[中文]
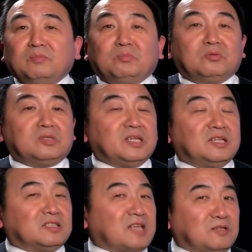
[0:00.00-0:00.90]
不是一
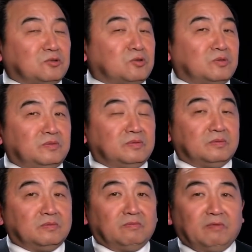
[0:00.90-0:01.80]
个单纯
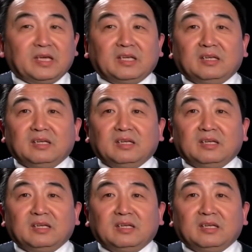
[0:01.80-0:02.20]
为